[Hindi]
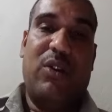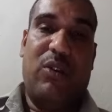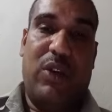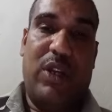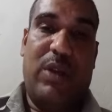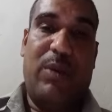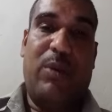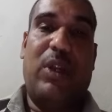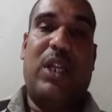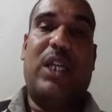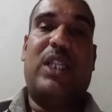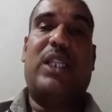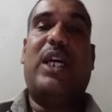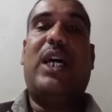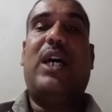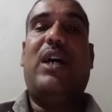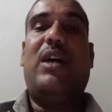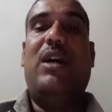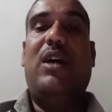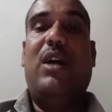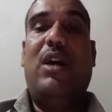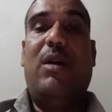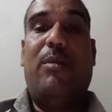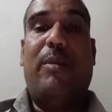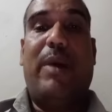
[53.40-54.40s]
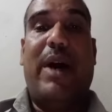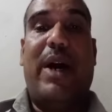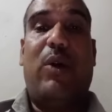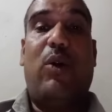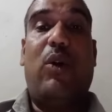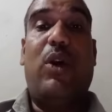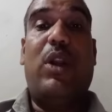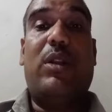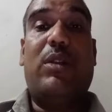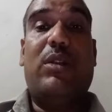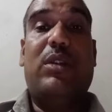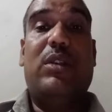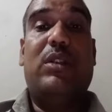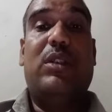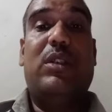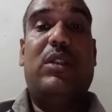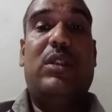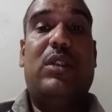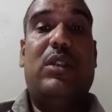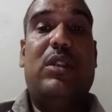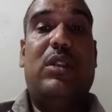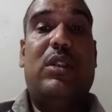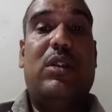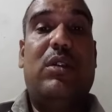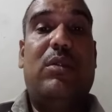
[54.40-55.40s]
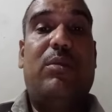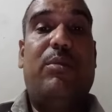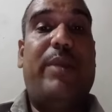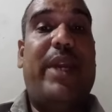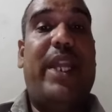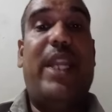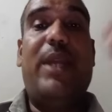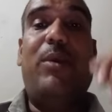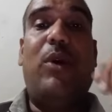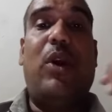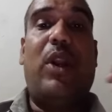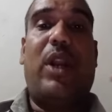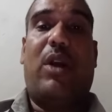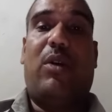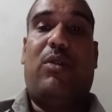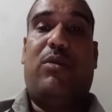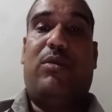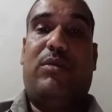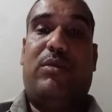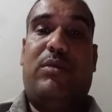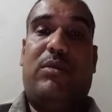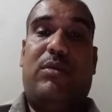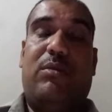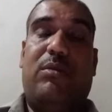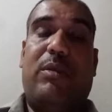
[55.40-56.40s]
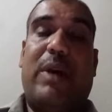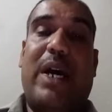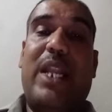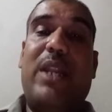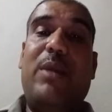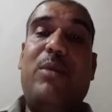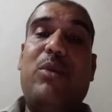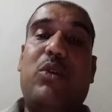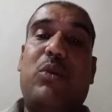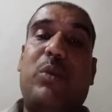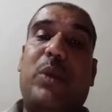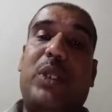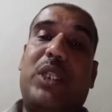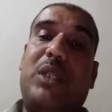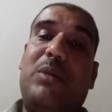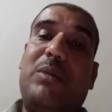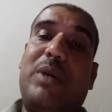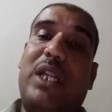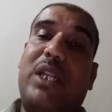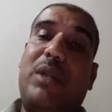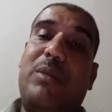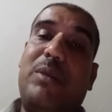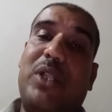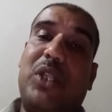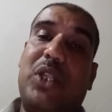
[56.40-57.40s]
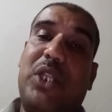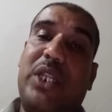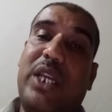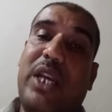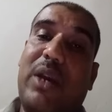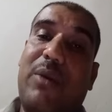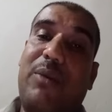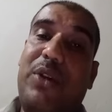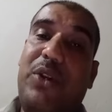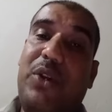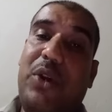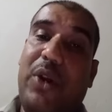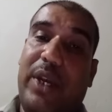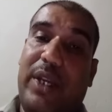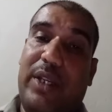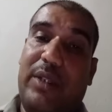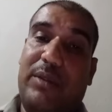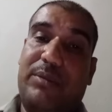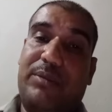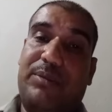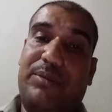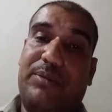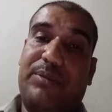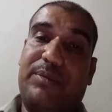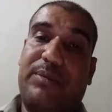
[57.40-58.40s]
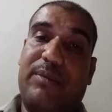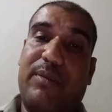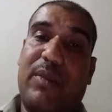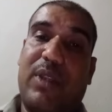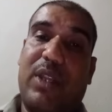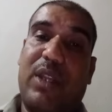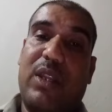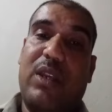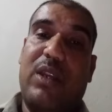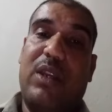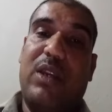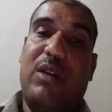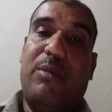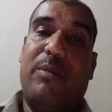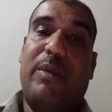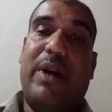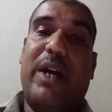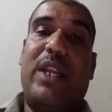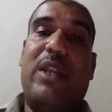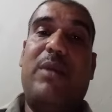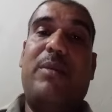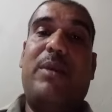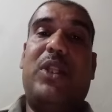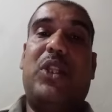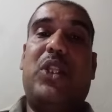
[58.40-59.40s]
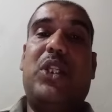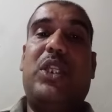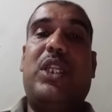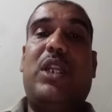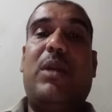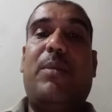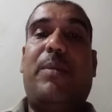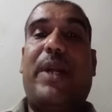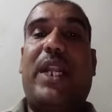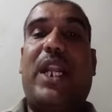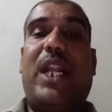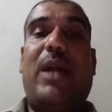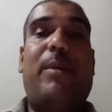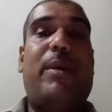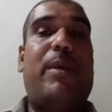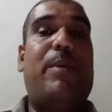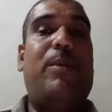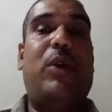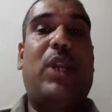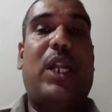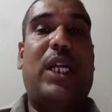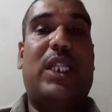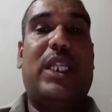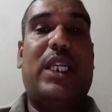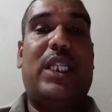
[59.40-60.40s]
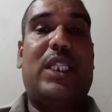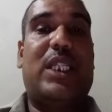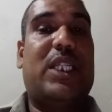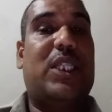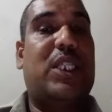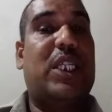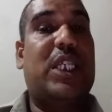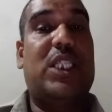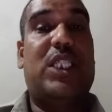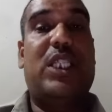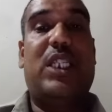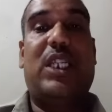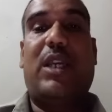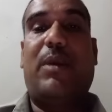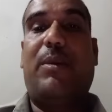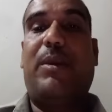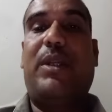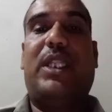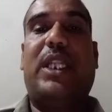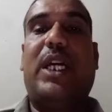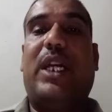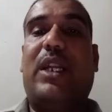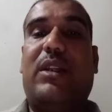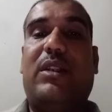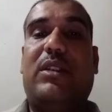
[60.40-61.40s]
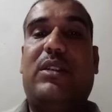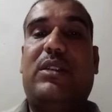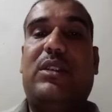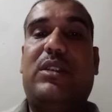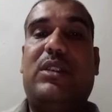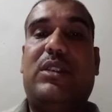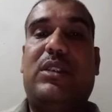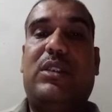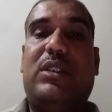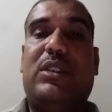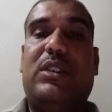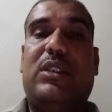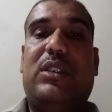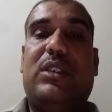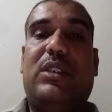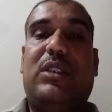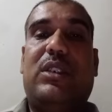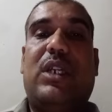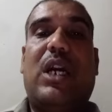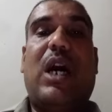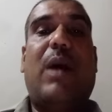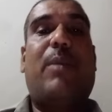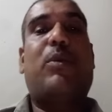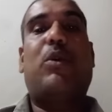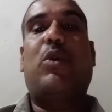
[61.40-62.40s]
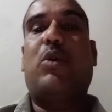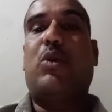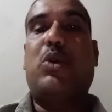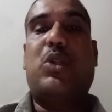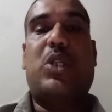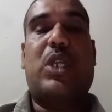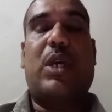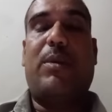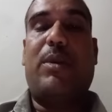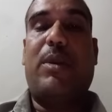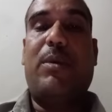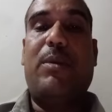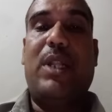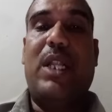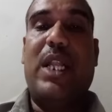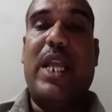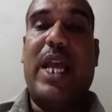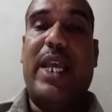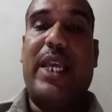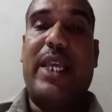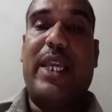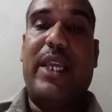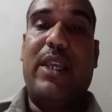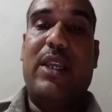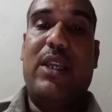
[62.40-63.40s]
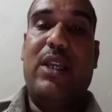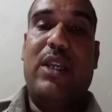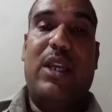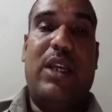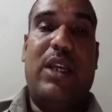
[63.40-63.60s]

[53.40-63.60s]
उनने बोला था और मैं नहीं बोल रहा हूँ माननीय मुख्यमंत्री माननीय मंत्री जी का वीडियो है माननीय मंत्री जी ने पन्ना में बोला था तो दस दिन के भीतर आपको खुशखबरी मिल जाएगी